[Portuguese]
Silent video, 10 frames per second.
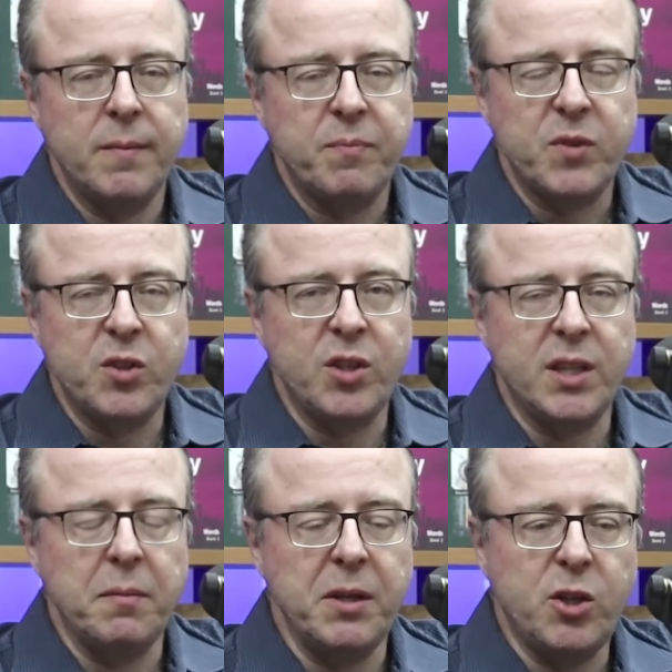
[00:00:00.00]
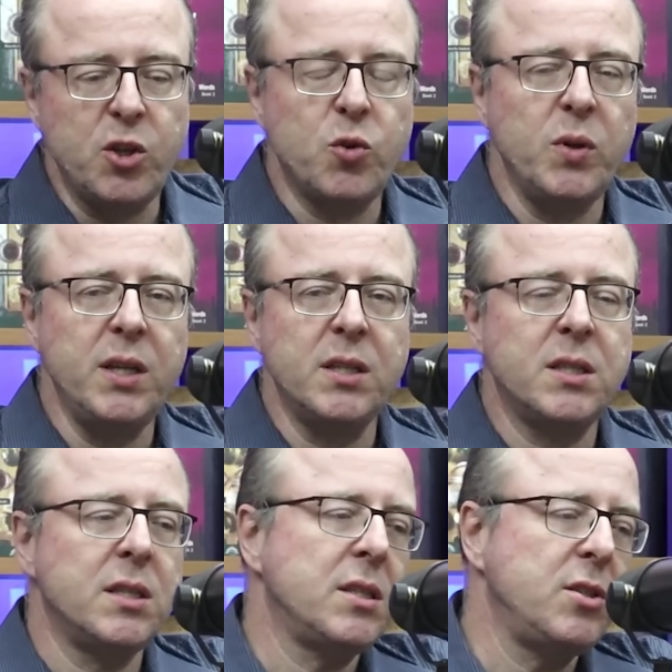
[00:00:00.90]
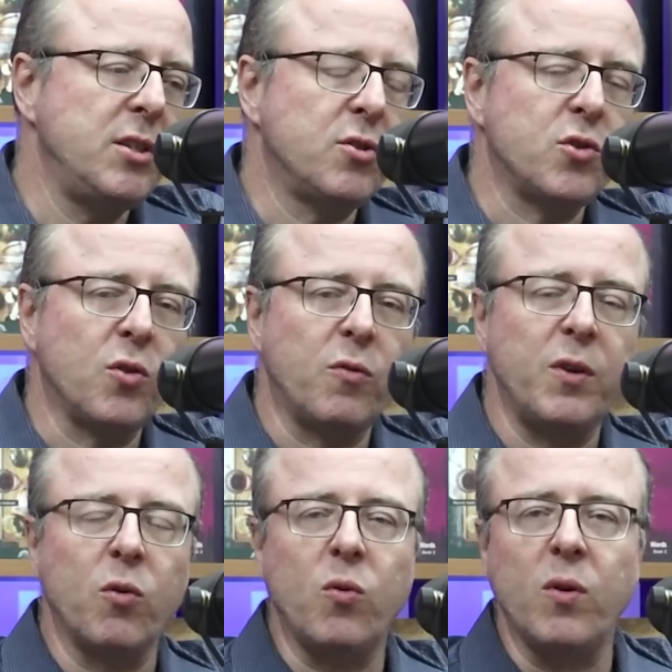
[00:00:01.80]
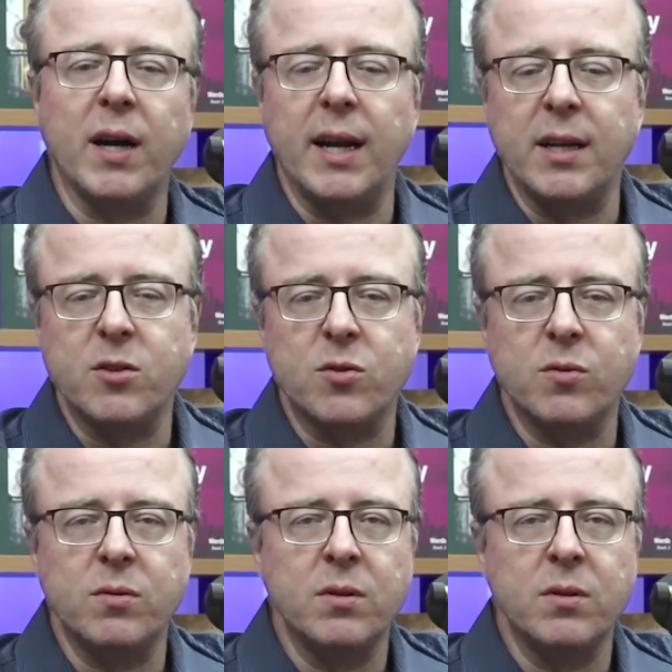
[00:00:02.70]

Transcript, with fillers: de demitir juízes, de dissolver o Congresso,